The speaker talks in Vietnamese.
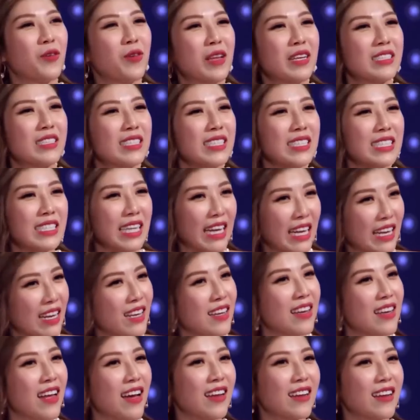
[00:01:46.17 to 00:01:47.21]
rồi là chắc chắn
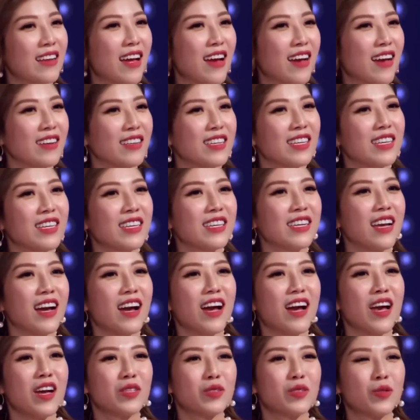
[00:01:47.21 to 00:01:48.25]
là đã đã đi
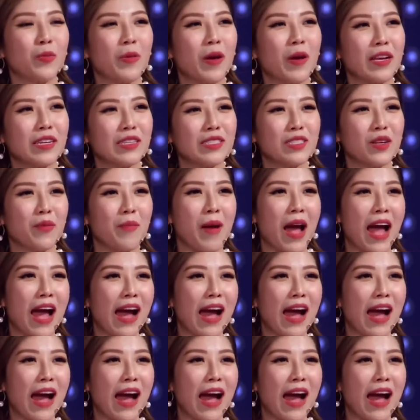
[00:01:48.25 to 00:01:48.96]
uh, chụp hình cho